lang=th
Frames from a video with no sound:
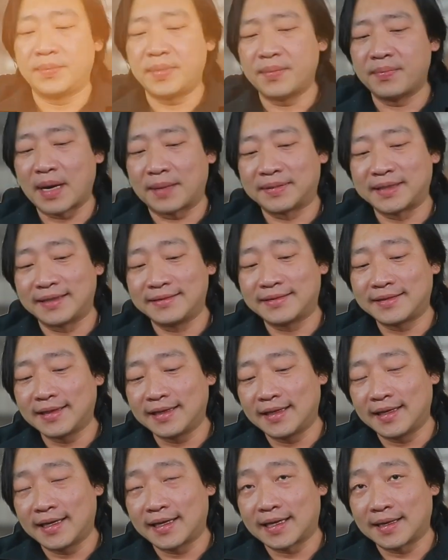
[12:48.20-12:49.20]
นนี้เป็นแมปเซนเซ
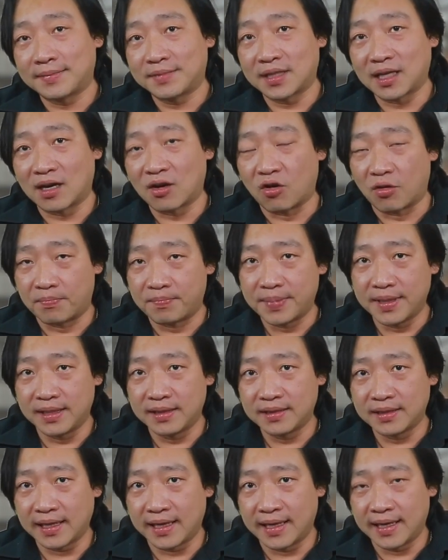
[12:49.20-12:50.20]
อร์นะครับ ทางของปริ้
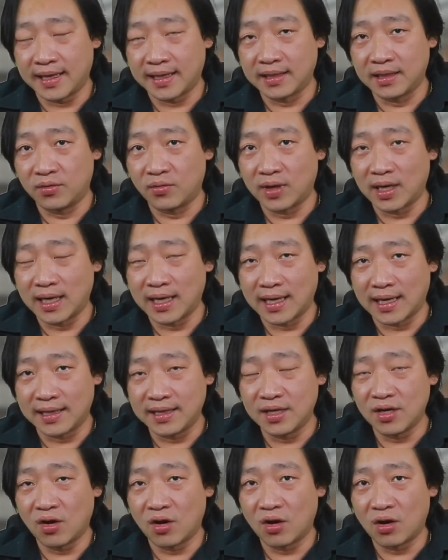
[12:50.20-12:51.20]
นเองหรือว่าหลา
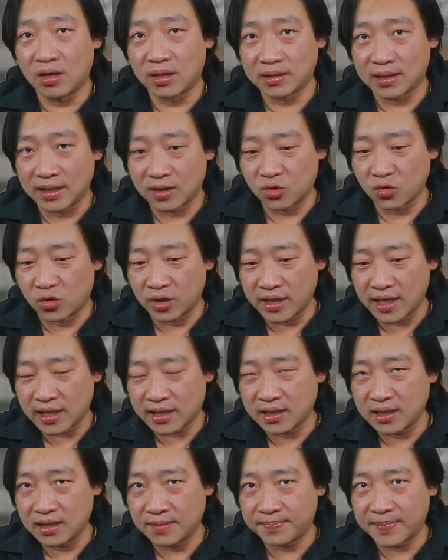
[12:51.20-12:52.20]
ย ๆ ยี่ห้อ ในตัวนี้
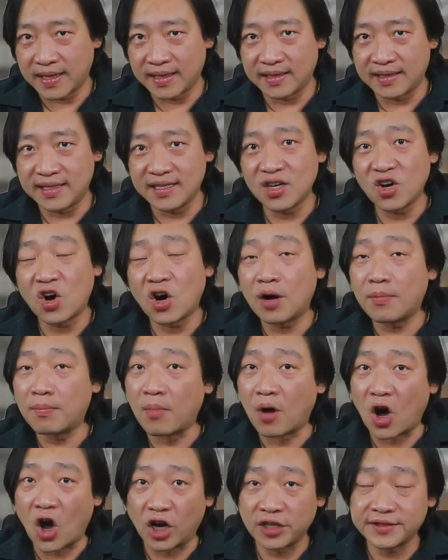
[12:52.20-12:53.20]
คือเป็นยี่ห้อ
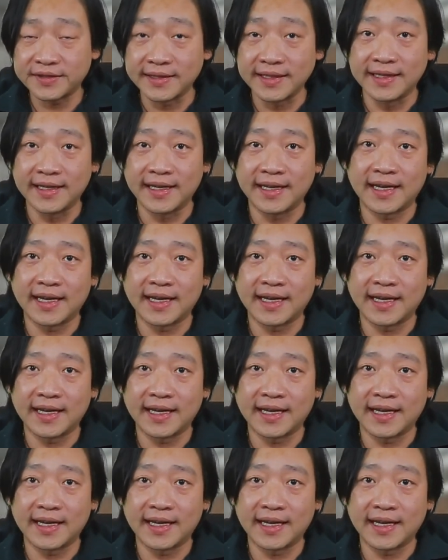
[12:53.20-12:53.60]
บอสเลย